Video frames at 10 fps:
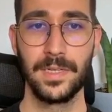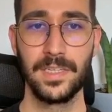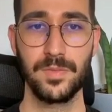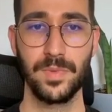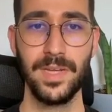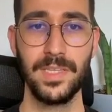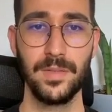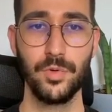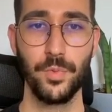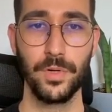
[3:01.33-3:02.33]
kısmına
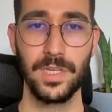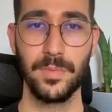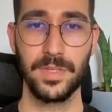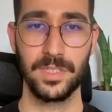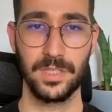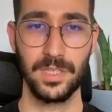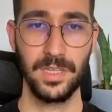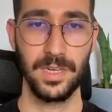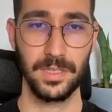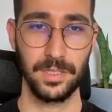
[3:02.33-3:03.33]
indirim kuponu girmek için
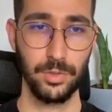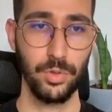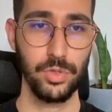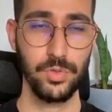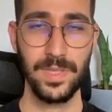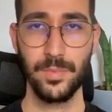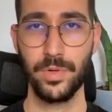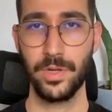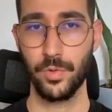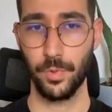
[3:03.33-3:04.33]
tıklayın tıklıyoruz ve de
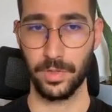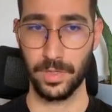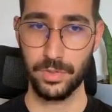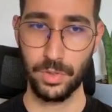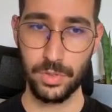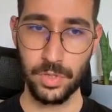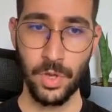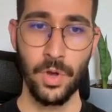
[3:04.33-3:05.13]
buraya kuponu yazıyoruz.